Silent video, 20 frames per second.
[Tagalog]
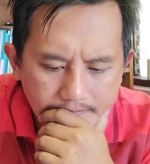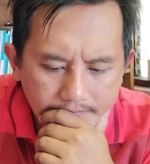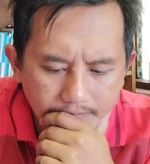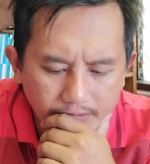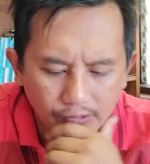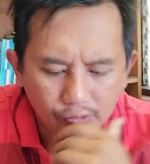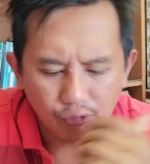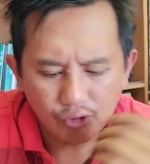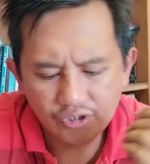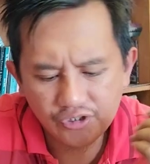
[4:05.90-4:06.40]

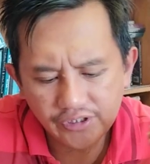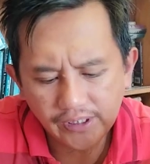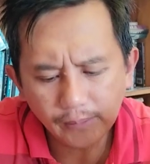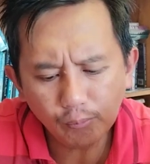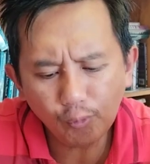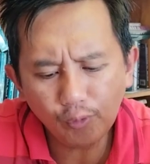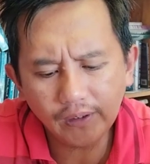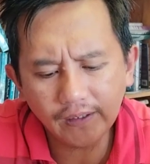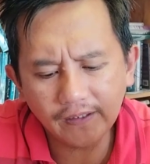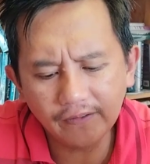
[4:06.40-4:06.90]
Dito
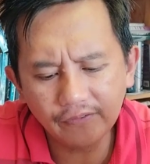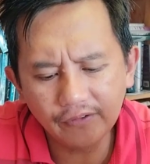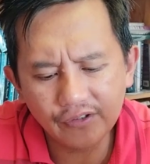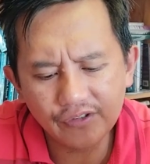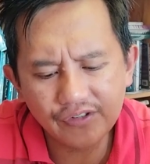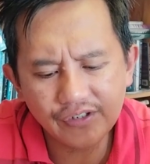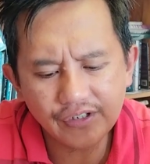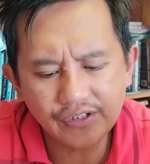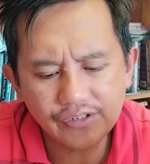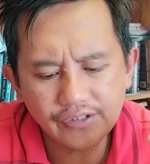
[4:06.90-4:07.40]
Psalm
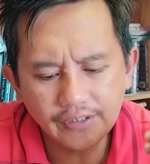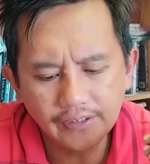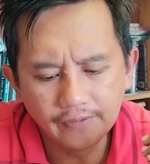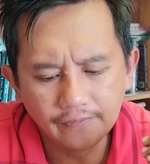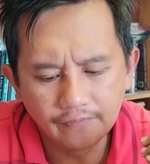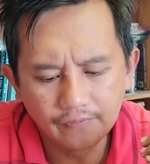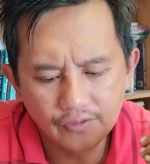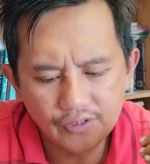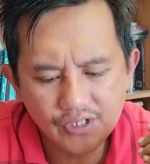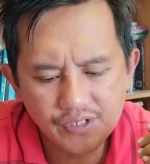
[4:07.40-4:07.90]

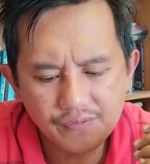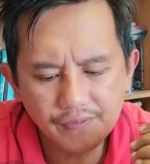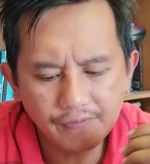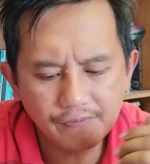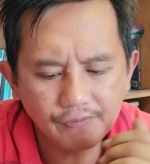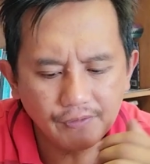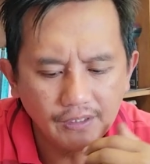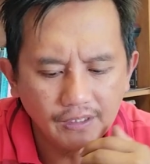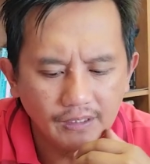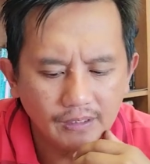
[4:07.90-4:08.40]
116 verse
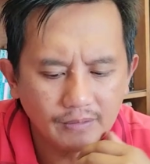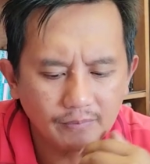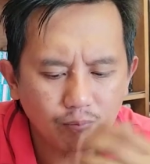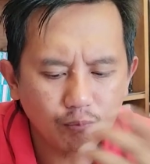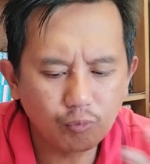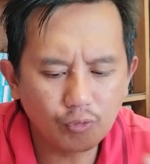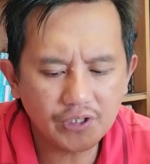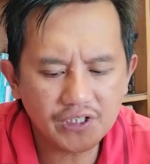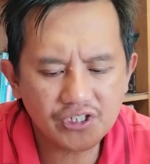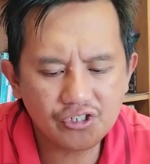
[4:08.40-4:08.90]
15,
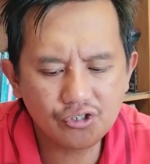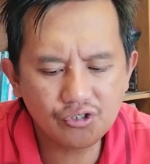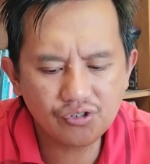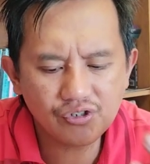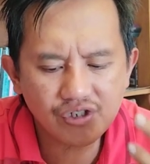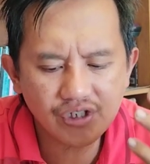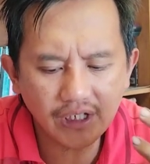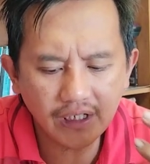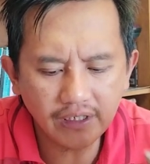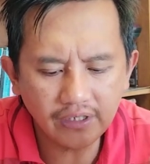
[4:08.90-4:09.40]

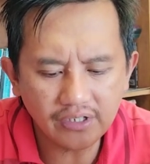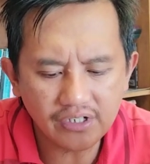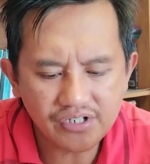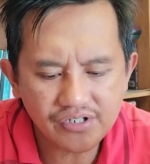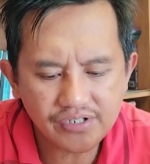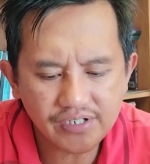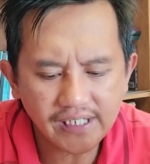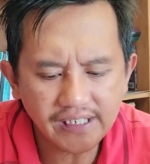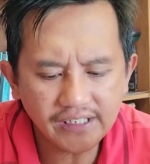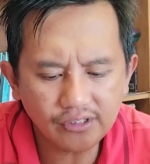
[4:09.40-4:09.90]
Precious in the
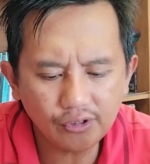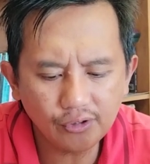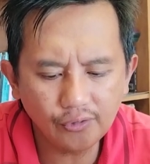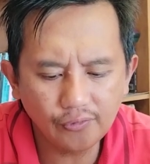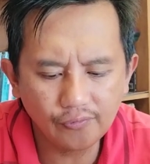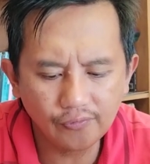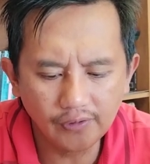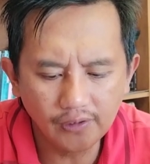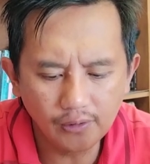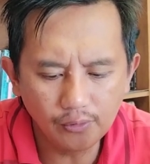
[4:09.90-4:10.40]
sight
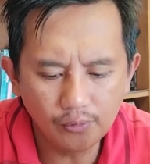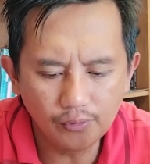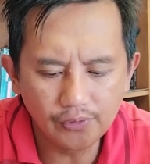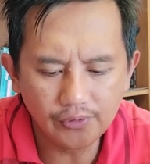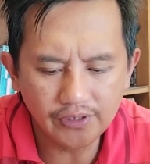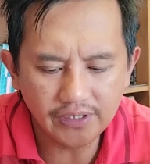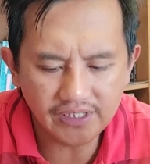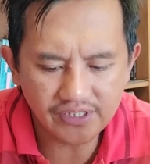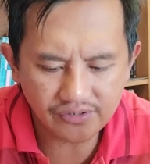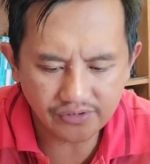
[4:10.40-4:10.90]
of the
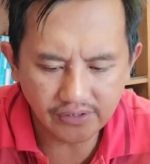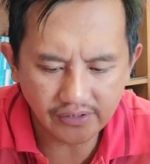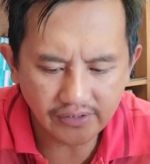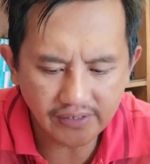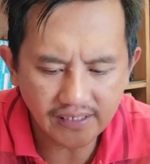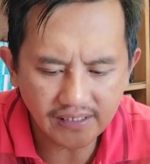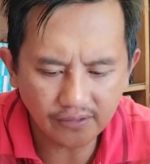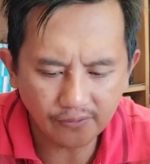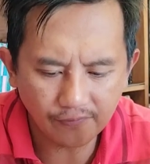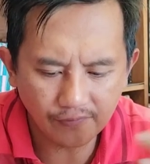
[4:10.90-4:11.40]
Lord is the
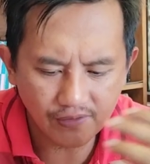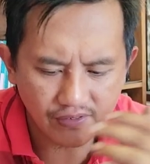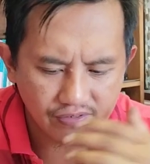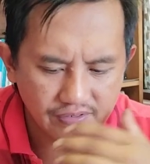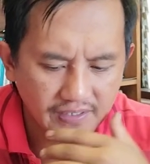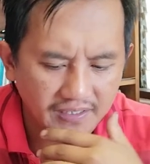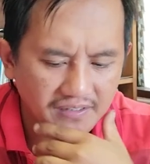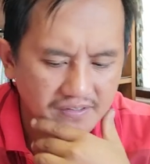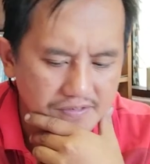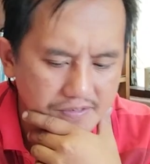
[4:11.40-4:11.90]
death of
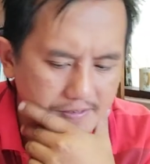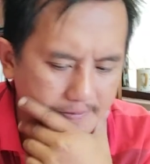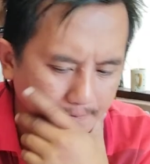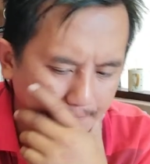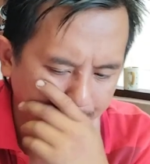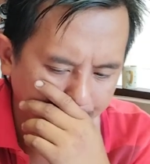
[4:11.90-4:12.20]
His saints.